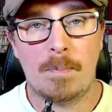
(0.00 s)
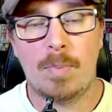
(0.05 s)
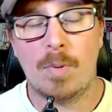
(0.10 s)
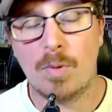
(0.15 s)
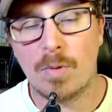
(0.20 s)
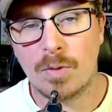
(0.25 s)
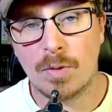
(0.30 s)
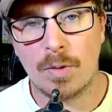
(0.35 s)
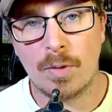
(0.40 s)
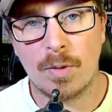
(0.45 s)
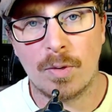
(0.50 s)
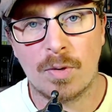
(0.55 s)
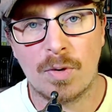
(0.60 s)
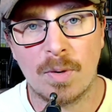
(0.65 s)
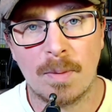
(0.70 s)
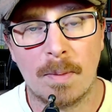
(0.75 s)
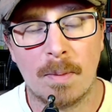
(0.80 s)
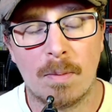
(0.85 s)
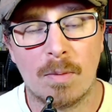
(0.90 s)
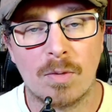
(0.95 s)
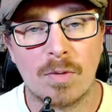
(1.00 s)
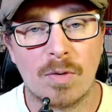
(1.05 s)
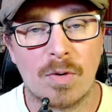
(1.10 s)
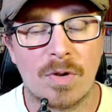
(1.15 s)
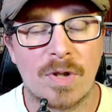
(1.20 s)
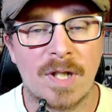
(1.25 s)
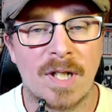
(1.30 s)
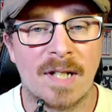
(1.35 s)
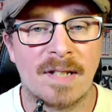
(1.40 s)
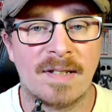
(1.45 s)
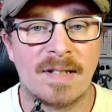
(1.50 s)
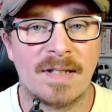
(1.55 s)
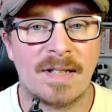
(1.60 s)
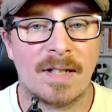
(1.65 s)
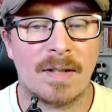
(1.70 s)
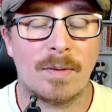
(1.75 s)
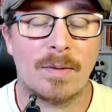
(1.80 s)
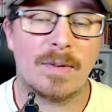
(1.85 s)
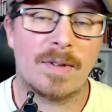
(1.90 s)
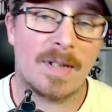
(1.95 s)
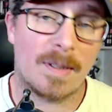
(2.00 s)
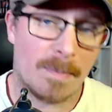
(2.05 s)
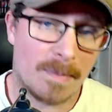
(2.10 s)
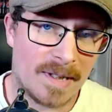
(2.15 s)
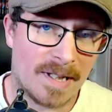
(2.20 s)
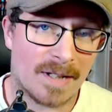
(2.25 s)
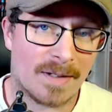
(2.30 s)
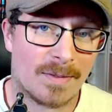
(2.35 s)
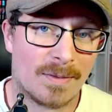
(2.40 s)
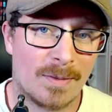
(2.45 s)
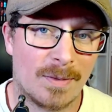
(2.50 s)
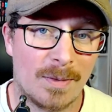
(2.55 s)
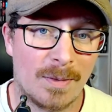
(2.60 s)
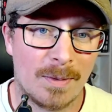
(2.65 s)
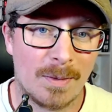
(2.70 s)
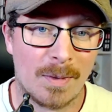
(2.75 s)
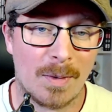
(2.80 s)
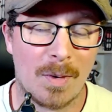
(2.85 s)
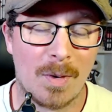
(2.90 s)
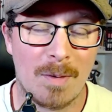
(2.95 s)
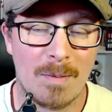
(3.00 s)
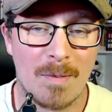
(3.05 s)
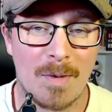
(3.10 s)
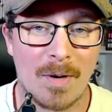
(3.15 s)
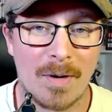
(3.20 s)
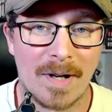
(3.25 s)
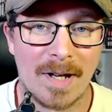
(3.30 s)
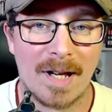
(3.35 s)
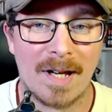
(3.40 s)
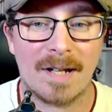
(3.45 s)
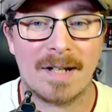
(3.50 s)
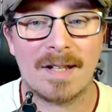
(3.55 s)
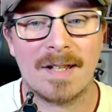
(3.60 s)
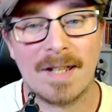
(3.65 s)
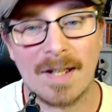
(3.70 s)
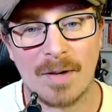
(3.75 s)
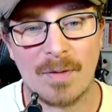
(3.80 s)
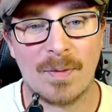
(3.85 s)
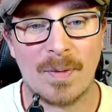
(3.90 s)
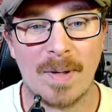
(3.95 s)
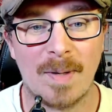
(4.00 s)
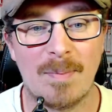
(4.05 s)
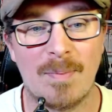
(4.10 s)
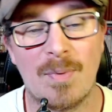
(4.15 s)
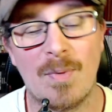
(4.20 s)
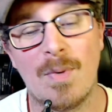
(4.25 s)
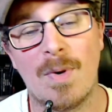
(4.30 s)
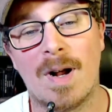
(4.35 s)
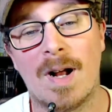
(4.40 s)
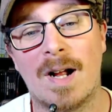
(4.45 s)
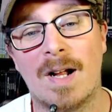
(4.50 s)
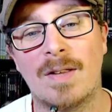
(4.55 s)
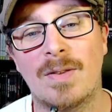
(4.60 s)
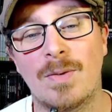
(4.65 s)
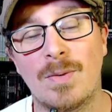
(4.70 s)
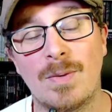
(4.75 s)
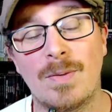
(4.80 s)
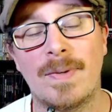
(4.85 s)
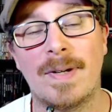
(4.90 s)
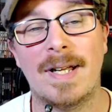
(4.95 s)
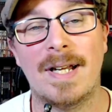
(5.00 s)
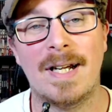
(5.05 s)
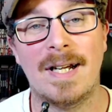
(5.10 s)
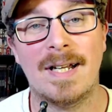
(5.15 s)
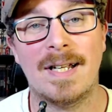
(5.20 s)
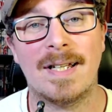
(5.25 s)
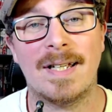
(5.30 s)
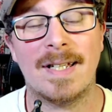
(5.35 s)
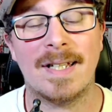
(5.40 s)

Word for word: Bonjour YouTube et bonjour chers internautes et bienvenue au Manga Café pour un nouvel